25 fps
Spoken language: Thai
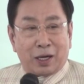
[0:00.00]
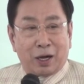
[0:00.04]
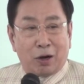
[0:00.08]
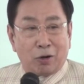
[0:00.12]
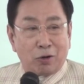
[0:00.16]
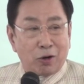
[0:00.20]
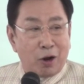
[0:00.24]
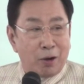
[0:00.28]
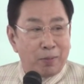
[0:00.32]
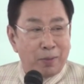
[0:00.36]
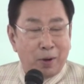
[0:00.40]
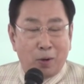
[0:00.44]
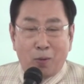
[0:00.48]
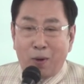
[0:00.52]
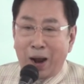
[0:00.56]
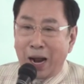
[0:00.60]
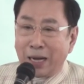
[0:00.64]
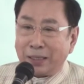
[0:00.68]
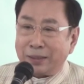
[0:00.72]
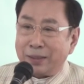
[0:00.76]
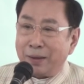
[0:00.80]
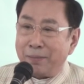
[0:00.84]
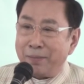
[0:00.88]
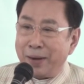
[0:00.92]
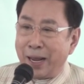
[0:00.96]
เขาก็มา
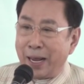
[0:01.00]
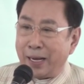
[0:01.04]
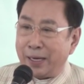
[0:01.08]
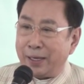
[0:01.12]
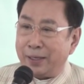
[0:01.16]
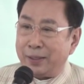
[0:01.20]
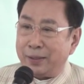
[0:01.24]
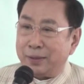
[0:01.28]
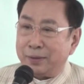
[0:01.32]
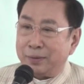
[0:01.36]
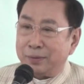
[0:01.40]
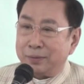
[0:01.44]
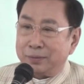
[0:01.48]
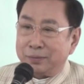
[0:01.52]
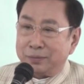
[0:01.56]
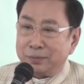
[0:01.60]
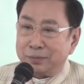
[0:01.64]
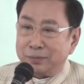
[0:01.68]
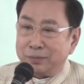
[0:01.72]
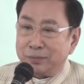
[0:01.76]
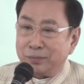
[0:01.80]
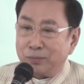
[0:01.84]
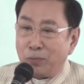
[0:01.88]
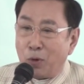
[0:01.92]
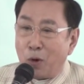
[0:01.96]
วางตำแหน่ง
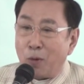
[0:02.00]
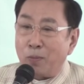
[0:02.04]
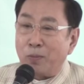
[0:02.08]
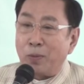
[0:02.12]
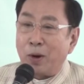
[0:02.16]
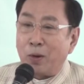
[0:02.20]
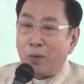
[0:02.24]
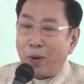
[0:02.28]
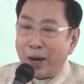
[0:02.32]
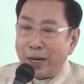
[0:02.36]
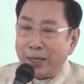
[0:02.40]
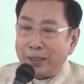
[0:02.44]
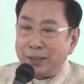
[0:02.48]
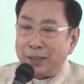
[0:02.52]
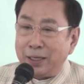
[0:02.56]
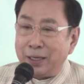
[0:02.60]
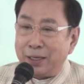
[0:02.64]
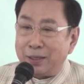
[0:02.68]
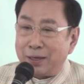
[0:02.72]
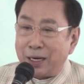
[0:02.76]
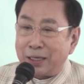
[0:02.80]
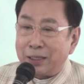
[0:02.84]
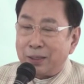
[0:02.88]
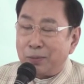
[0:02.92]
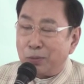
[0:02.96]
ผมมาไว้
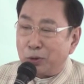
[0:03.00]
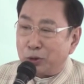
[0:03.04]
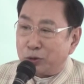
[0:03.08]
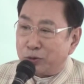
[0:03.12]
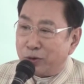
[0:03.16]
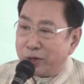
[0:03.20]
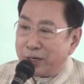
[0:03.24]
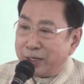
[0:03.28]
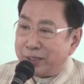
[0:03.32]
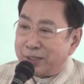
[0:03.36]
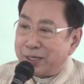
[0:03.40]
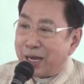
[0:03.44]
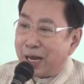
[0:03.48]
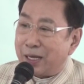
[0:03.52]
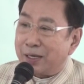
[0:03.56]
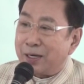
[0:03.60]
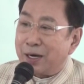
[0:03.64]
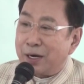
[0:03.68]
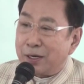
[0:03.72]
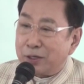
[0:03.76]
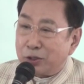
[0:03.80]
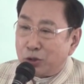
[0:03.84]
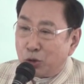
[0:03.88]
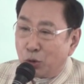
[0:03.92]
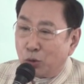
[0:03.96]
ที่รัฐมนตรีสา
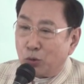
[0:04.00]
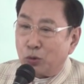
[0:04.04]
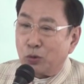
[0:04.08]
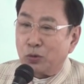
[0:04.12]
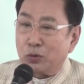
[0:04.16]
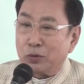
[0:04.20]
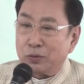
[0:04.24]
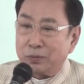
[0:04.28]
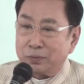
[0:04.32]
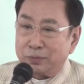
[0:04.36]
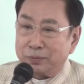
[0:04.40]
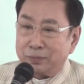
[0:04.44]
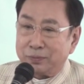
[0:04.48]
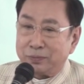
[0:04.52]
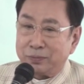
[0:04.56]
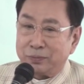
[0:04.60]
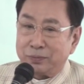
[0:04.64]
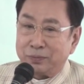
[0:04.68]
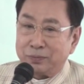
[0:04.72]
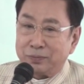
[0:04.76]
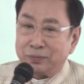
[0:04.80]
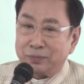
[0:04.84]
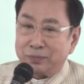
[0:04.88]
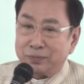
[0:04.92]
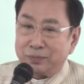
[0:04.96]
ธารณสุข
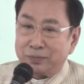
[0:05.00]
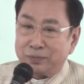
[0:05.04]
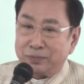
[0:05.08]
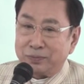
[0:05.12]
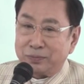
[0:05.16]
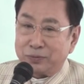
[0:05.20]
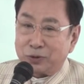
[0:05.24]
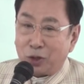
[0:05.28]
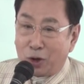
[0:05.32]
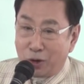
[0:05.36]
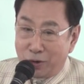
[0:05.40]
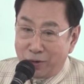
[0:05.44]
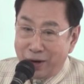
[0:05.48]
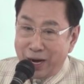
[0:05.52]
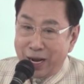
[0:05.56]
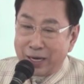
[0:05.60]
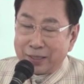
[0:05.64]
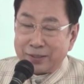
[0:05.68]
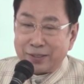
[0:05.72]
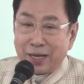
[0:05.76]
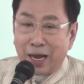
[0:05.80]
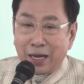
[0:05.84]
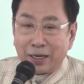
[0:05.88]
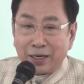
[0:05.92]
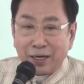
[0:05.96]
ตอนแรก
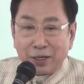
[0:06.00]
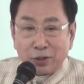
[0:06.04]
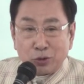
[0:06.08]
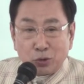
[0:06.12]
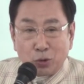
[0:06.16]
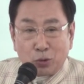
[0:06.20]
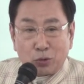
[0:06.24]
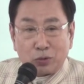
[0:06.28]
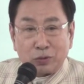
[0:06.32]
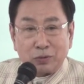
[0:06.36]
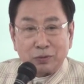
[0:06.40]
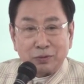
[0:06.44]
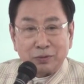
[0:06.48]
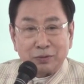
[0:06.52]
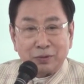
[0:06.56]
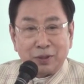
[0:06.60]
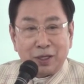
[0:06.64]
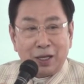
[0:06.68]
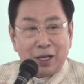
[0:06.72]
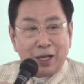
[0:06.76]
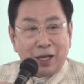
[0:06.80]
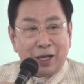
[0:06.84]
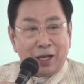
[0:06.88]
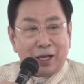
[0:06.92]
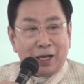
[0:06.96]
สาธารณสุข
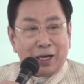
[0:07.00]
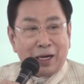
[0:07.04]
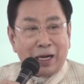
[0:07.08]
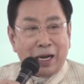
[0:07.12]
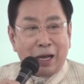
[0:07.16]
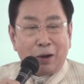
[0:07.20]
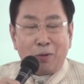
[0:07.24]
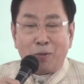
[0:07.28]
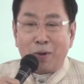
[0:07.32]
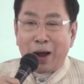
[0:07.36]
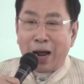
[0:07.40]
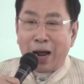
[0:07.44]
แล้ว